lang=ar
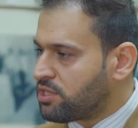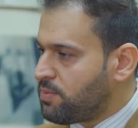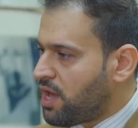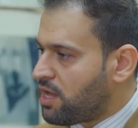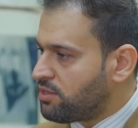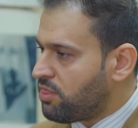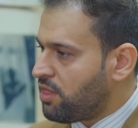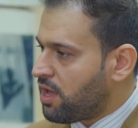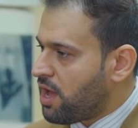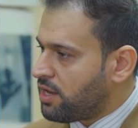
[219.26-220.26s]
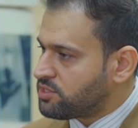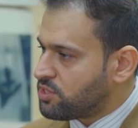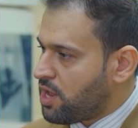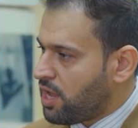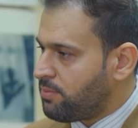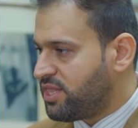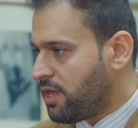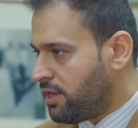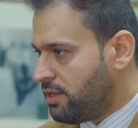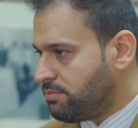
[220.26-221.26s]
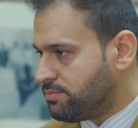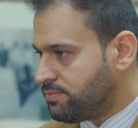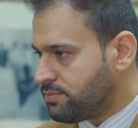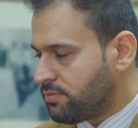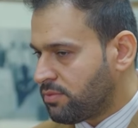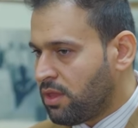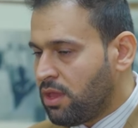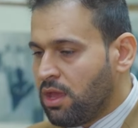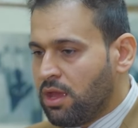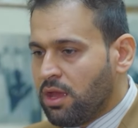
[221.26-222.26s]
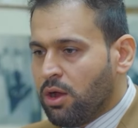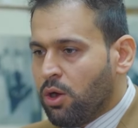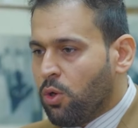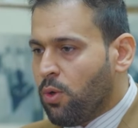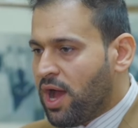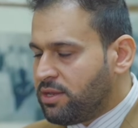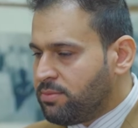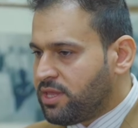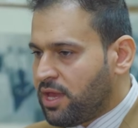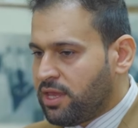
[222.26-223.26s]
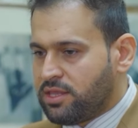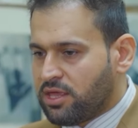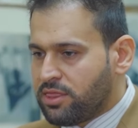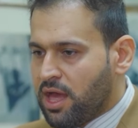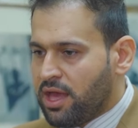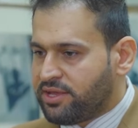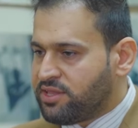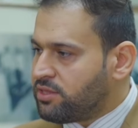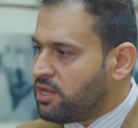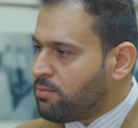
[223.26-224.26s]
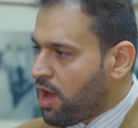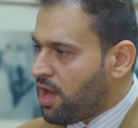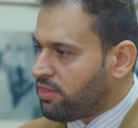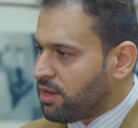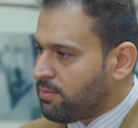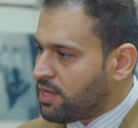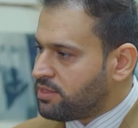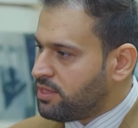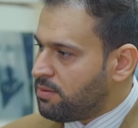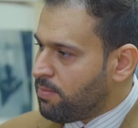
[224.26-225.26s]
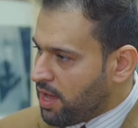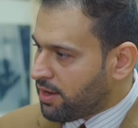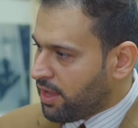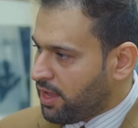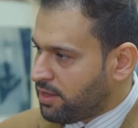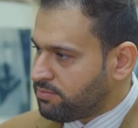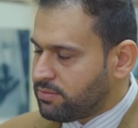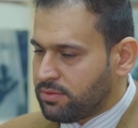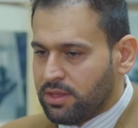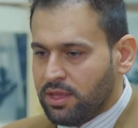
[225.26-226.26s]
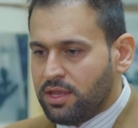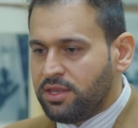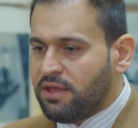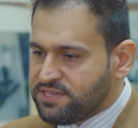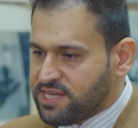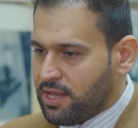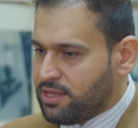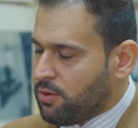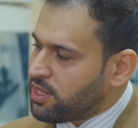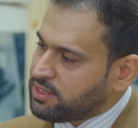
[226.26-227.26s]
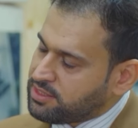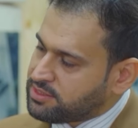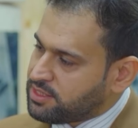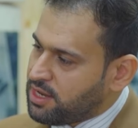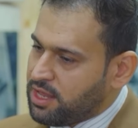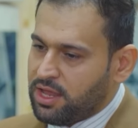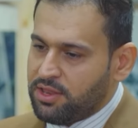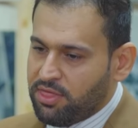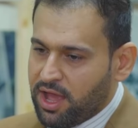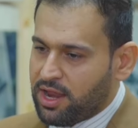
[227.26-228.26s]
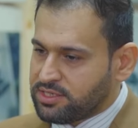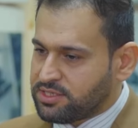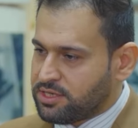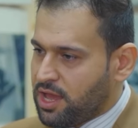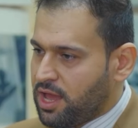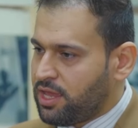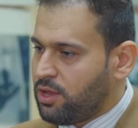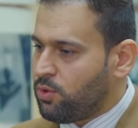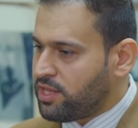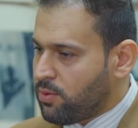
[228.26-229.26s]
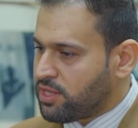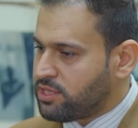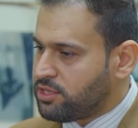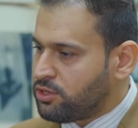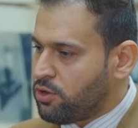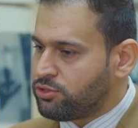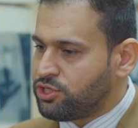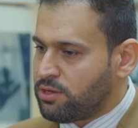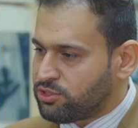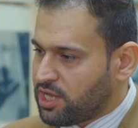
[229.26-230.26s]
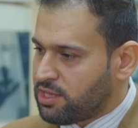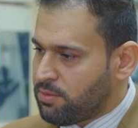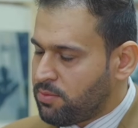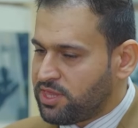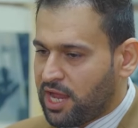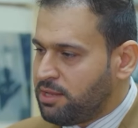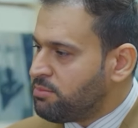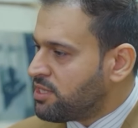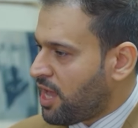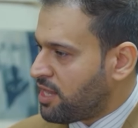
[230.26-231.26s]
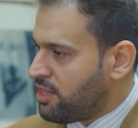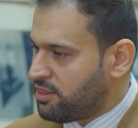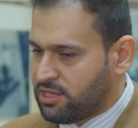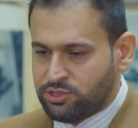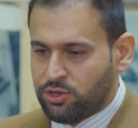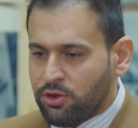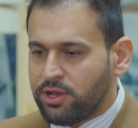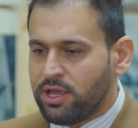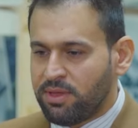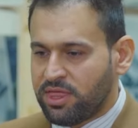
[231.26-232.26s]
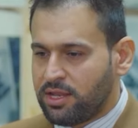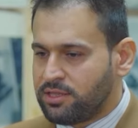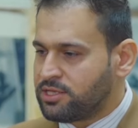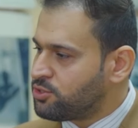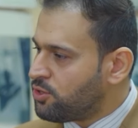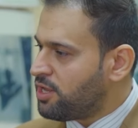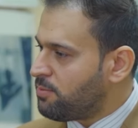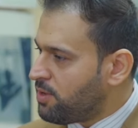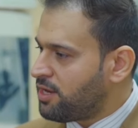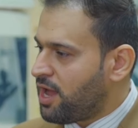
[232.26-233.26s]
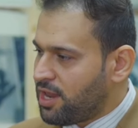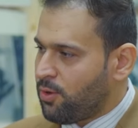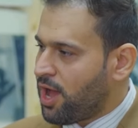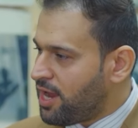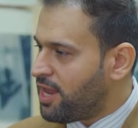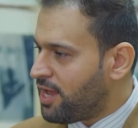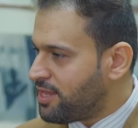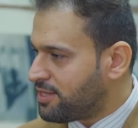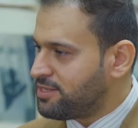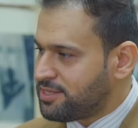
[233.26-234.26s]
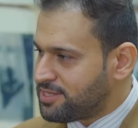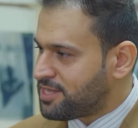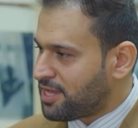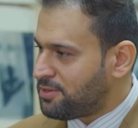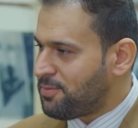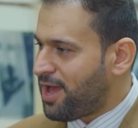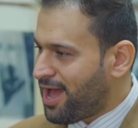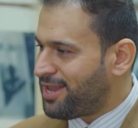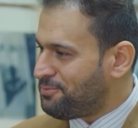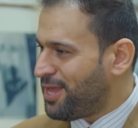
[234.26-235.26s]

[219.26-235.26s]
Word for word: تطبيقات الذكاء الاصطناعي بالتعليم. نعم. وانا متاكد اثناء اعداد المحاضره مالتي البارحه نفس الادوات آه، الذكاء الاصطناعي والادوات التكنولوجيه المستخدمه بالتعليم تتحدث تزول مثلا دزول ايميل قالوا هاي الاداه اللي تستخدمها حاليا